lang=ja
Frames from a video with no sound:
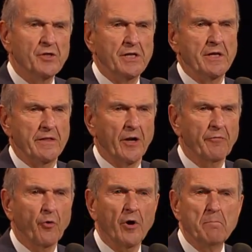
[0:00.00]
だか
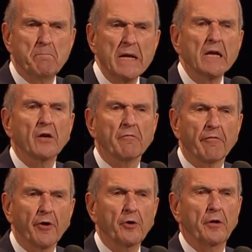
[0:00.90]
ら自分の
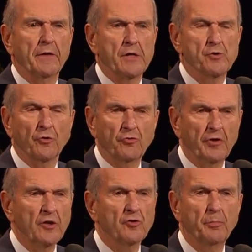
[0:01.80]
罪を拭い去ってい
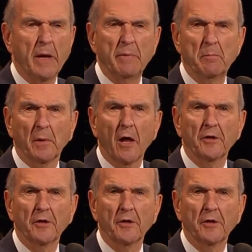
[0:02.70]
ただくために、